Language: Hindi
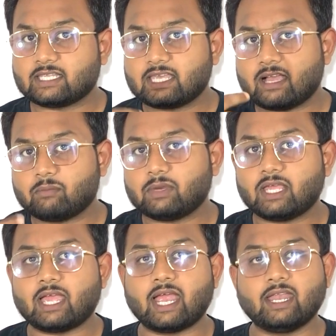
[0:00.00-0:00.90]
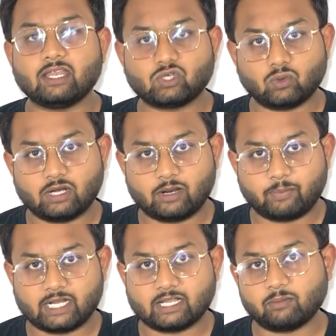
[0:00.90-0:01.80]
कि हमने हेड एंड शोल्डर
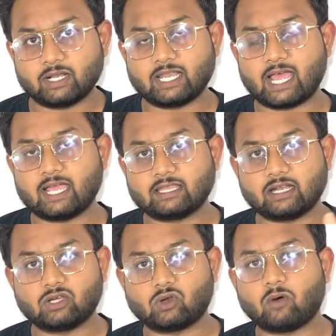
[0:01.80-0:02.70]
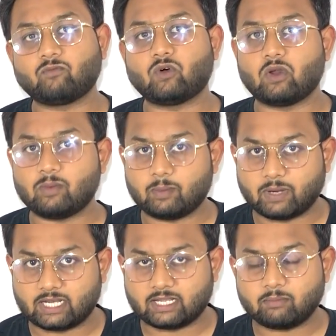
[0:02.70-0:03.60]
पैटर्न बताया था टॉप फॉर्मिंग
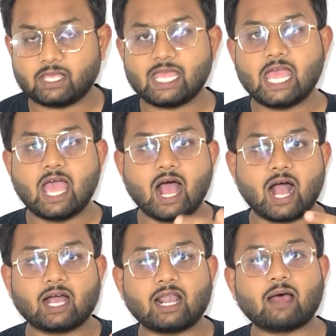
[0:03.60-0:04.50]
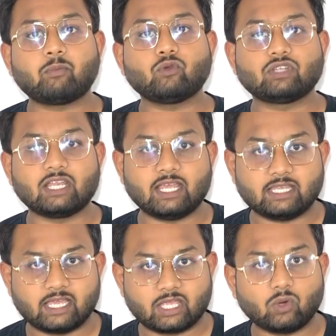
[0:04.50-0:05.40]
पैटर्न में अगर आप उसे नहीं
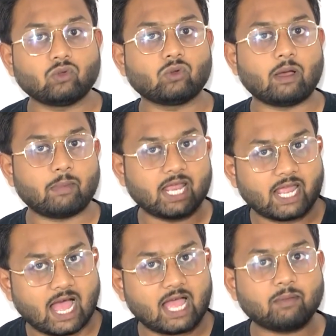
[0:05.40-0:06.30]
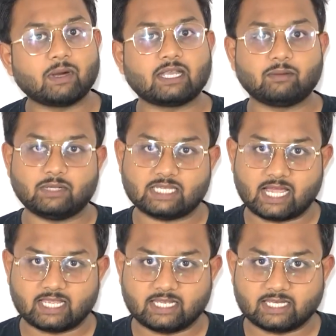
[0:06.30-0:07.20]
देखे हो तो हमारे आई बटन में
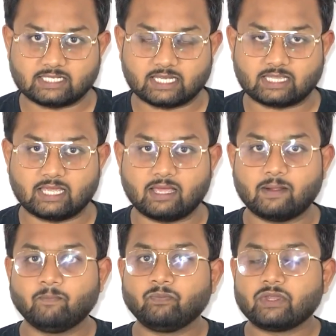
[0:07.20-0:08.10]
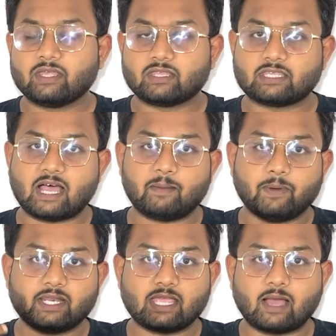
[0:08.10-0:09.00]
जाके देख सकते हैं जहां
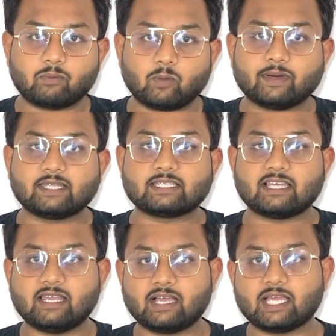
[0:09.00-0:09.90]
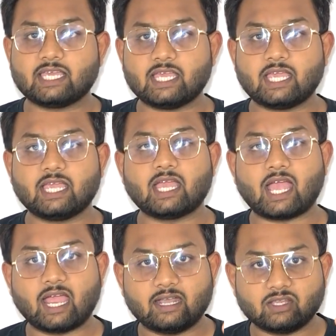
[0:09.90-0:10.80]
पर कि आपको पता चलेगा कि
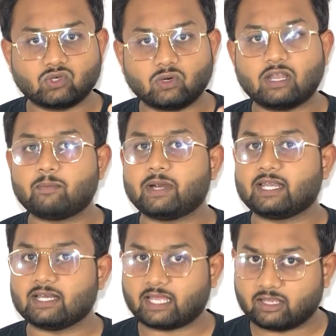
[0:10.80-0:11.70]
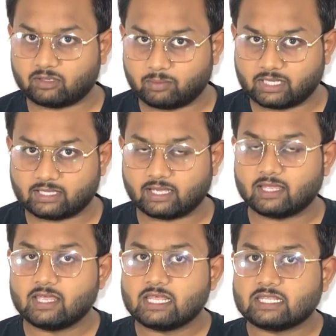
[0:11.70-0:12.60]
हेड एंड शोल्डर पैटर्न कैसे बनता
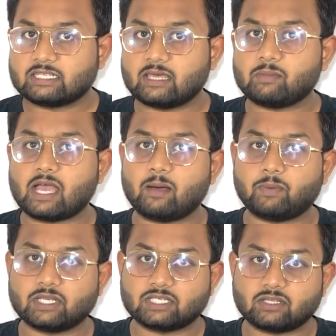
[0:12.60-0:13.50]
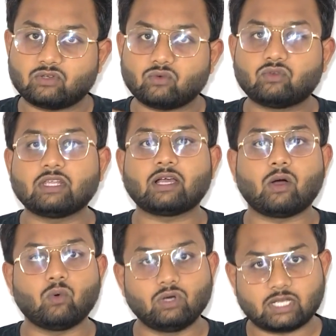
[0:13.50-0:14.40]
है सेम यहाँ पर जस्ट उसी का
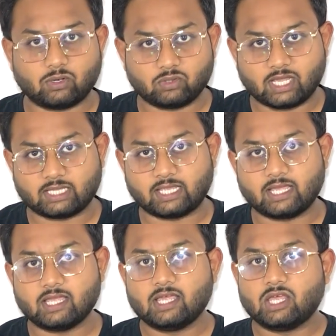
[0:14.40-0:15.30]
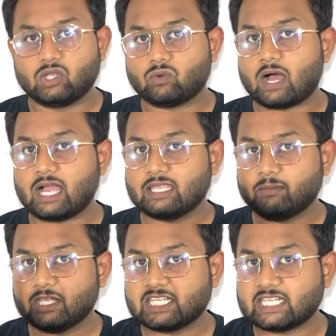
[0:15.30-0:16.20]
उल्टा हो जाता है तो आज
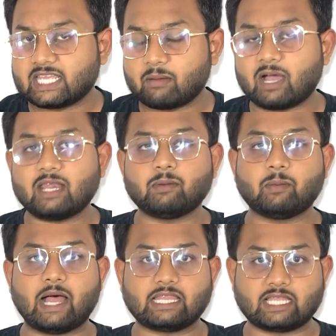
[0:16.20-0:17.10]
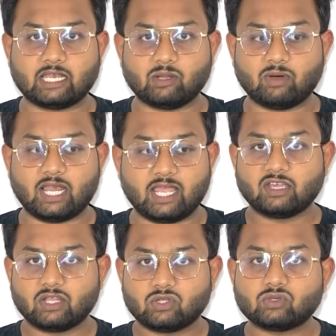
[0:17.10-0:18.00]
हम इसी के बारे में बात करने वाले हैं
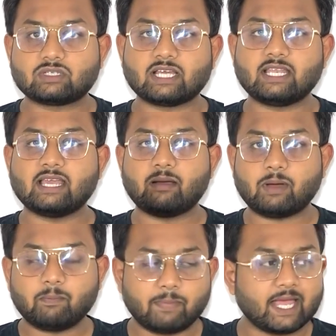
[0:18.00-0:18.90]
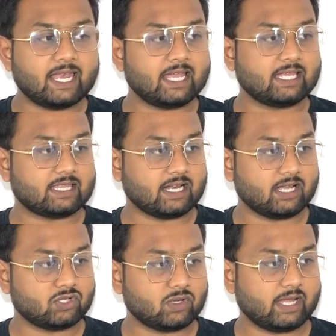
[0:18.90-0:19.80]
तो चलिए अब हम पहले की
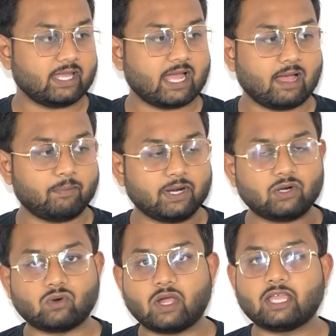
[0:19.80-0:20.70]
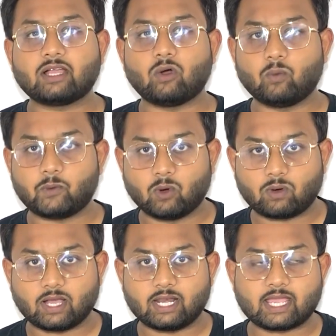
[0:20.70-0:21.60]
तरह जो है यहाँ पर ड्राइंग का
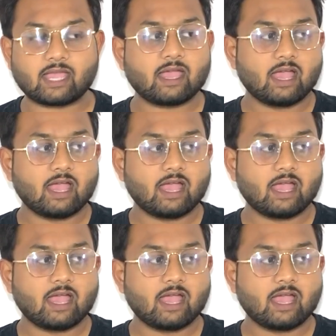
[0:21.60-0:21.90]
उपयोग करके